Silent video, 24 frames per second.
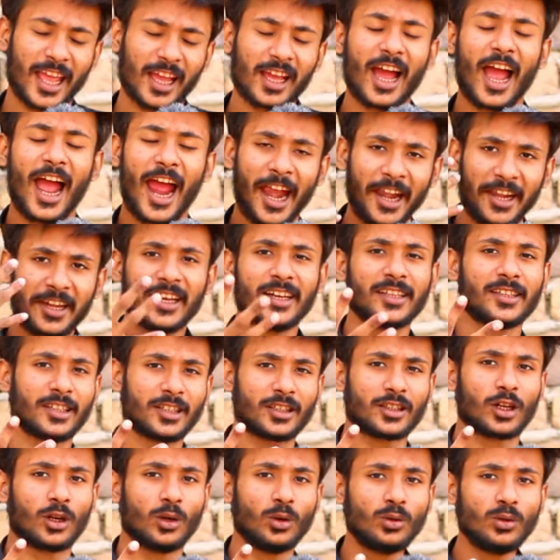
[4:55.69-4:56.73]
एक आइडिया
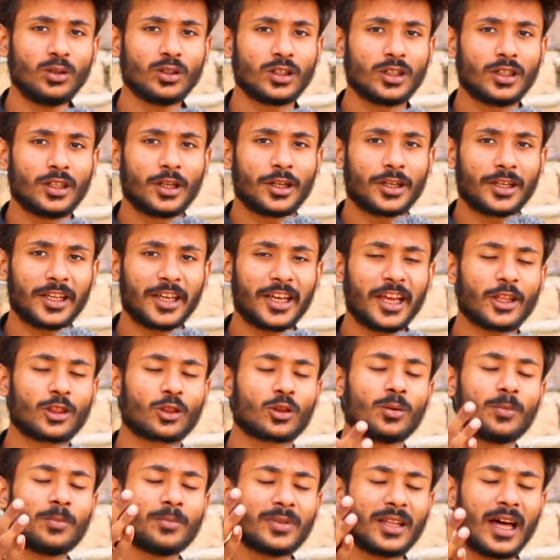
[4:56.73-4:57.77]
देता हूँ ठीक है
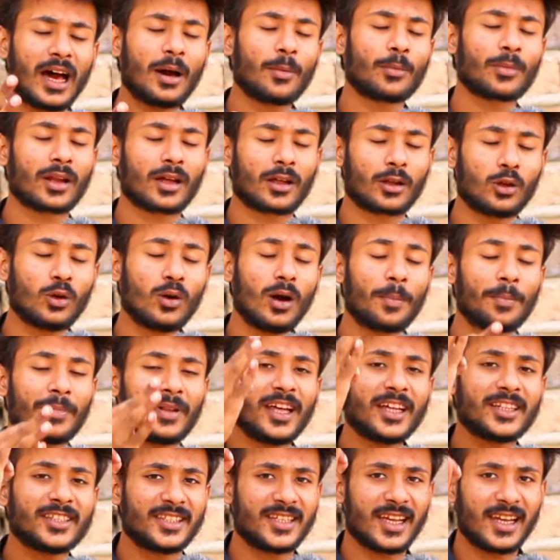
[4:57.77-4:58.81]
तुम नाम रख लो
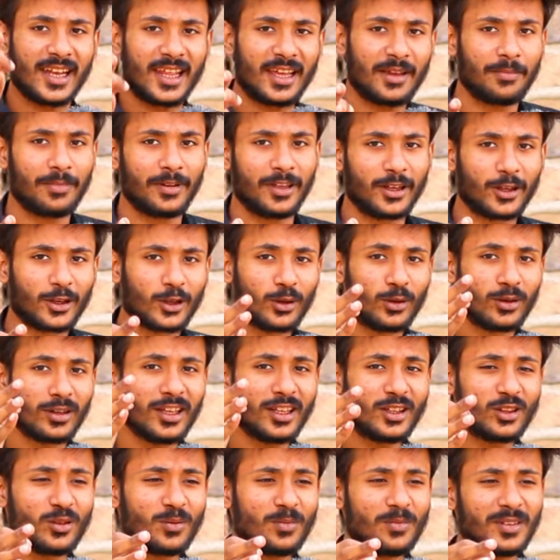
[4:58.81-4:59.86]
अपना जलेबी
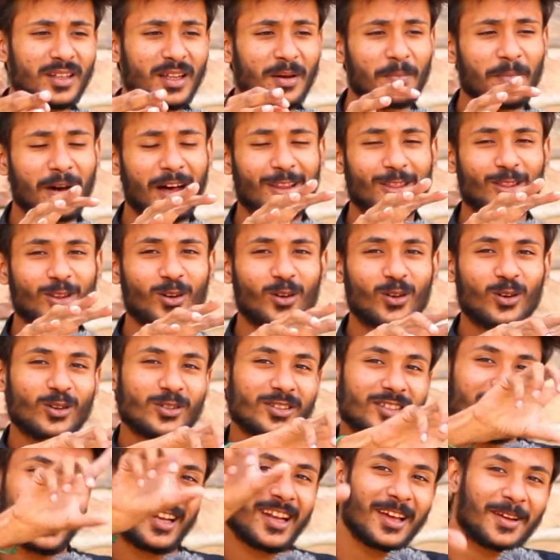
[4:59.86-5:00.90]
क्योंकि तुम ना बातों
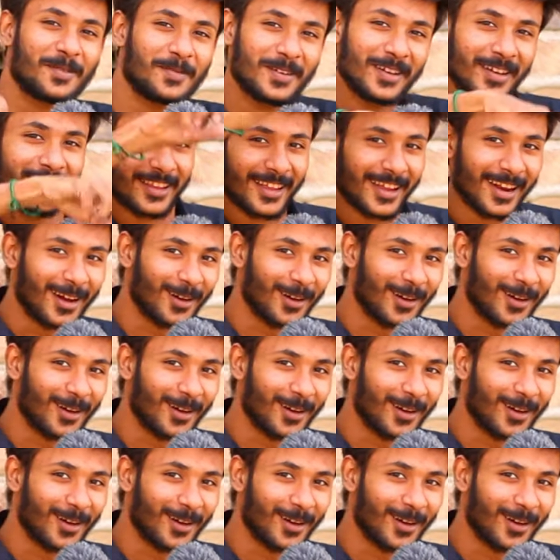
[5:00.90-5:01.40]
को जलेबी की